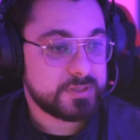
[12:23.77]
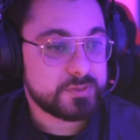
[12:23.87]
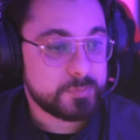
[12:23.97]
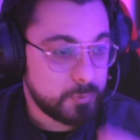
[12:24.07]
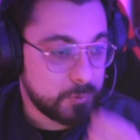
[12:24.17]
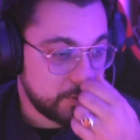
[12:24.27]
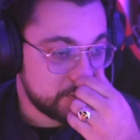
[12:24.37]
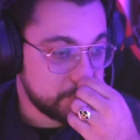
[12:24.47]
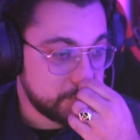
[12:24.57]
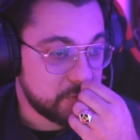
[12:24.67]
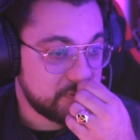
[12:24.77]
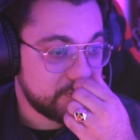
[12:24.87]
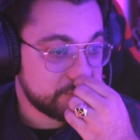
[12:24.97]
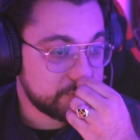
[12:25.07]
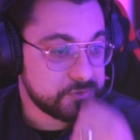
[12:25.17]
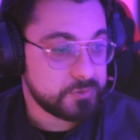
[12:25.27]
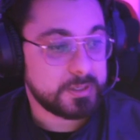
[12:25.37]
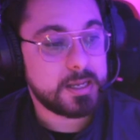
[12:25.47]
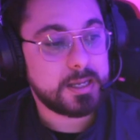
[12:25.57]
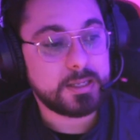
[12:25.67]
um pouco aqui sobre como vai
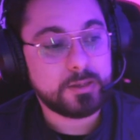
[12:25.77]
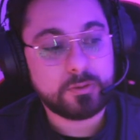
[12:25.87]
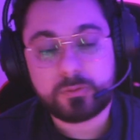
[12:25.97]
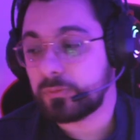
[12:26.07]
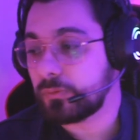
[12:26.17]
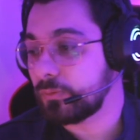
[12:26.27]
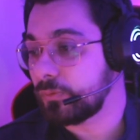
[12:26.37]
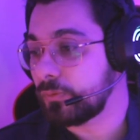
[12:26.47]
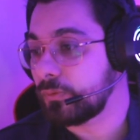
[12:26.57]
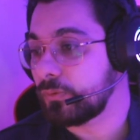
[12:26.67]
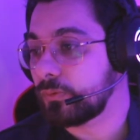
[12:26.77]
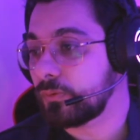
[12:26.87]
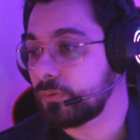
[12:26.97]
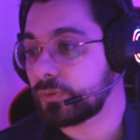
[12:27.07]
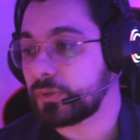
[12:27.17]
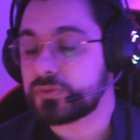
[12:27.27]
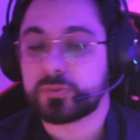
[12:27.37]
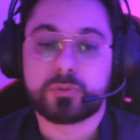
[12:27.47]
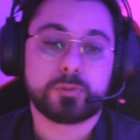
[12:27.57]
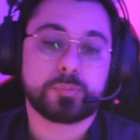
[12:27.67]
funcionar né, o, o, o nosso
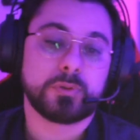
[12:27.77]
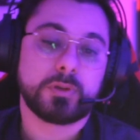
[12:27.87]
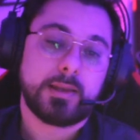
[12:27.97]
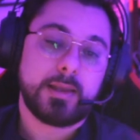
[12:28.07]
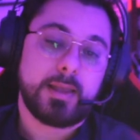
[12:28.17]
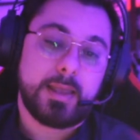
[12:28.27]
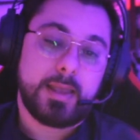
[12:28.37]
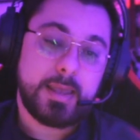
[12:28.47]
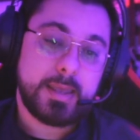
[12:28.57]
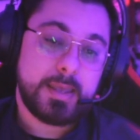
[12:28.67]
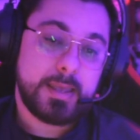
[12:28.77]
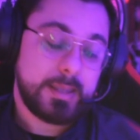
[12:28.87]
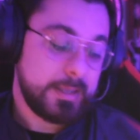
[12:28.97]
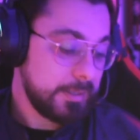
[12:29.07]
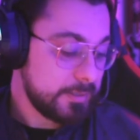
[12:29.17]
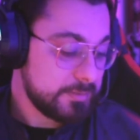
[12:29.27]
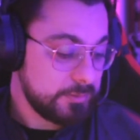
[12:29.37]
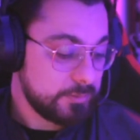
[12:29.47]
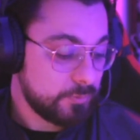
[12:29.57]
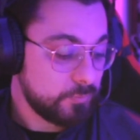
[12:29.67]
grupo, é, assim,
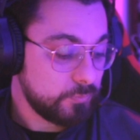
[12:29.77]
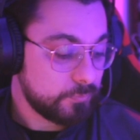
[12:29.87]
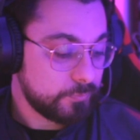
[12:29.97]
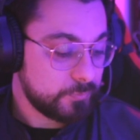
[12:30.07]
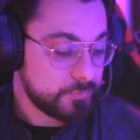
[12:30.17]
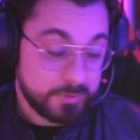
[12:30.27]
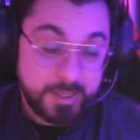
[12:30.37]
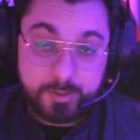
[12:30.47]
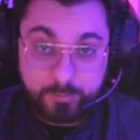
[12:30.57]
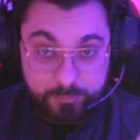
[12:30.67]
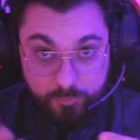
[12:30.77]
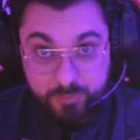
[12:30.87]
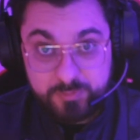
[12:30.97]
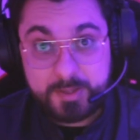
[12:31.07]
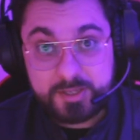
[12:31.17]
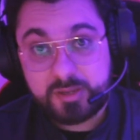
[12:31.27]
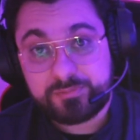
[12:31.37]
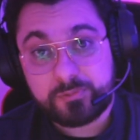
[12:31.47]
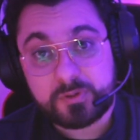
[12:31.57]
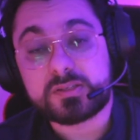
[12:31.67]
não novamente
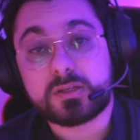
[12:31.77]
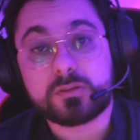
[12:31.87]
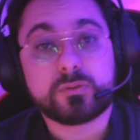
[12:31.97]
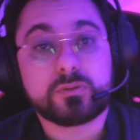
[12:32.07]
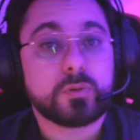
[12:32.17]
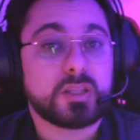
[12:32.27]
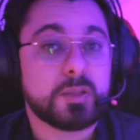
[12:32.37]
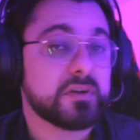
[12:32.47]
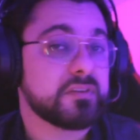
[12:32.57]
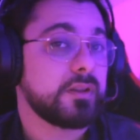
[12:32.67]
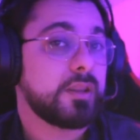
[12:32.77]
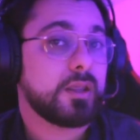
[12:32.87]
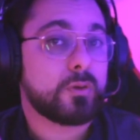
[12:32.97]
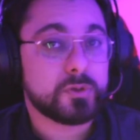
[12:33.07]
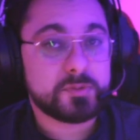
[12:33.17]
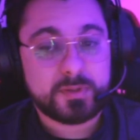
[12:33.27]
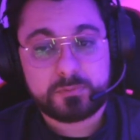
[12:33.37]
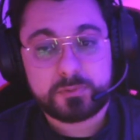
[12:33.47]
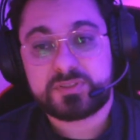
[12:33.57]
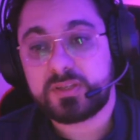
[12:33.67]
reforçando, eu não estou aqui para vender curso para
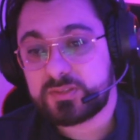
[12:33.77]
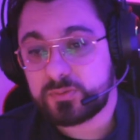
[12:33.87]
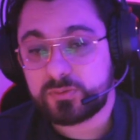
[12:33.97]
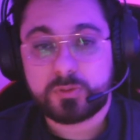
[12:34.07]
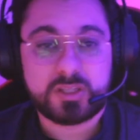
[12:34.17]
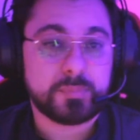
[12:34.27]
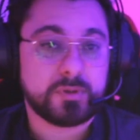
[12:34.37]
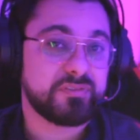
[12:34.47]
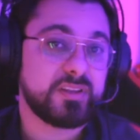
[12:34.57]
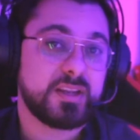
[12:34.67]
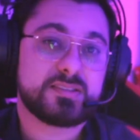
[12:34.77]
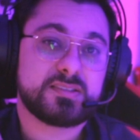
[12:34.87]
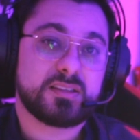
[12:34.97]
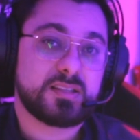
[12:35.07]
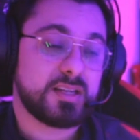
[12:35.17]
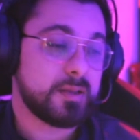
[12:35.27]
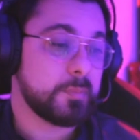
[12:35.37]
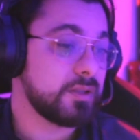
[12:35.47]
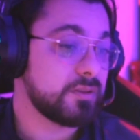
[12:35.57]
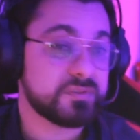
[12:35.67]
vocês, não estou aqui para oferecer
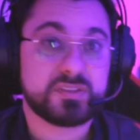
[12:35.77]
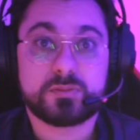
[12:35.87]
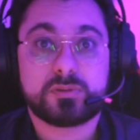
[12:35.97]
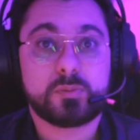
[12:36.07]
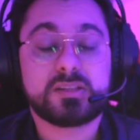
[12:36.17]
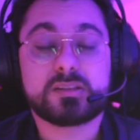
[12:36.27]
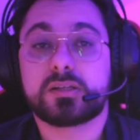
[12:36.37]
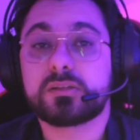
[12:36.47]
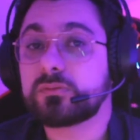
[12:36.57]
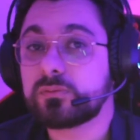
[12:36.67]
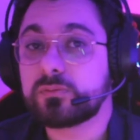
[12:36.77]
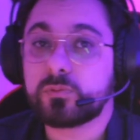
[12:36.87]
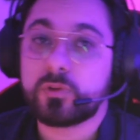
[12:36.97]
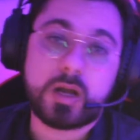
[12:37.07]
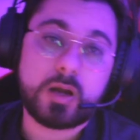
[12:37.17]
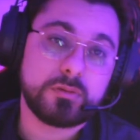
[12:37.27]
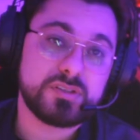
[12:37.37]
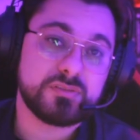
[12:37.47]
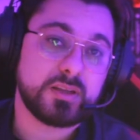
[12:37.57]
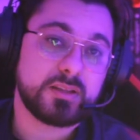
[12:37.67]
treinamento, vocês não estão entrando num local onde
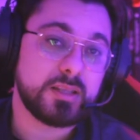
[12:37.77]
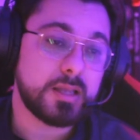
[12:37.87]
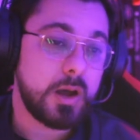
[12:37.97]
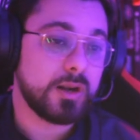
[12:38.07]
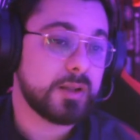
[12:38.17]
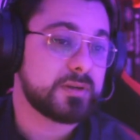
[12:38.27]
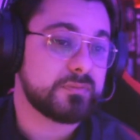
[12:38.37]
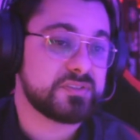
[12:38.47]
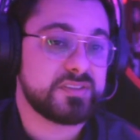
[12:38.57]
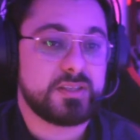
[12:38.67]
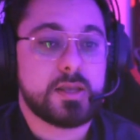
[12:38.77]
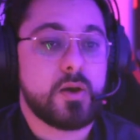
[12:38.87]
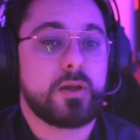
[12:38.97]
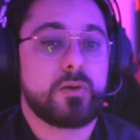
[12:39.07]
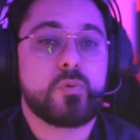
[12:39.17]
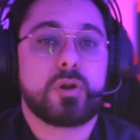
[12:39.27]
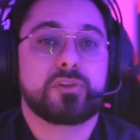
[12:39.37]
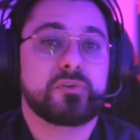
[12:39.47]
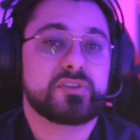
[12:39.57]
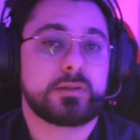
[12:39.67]
vai ter aula para você seguir aula 1, aula
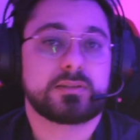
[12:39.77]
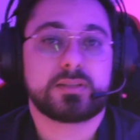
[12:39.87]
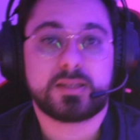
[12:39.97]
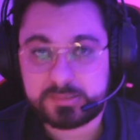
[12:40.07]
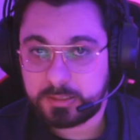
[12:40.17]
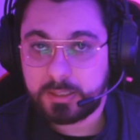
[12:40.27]
2, aula 3.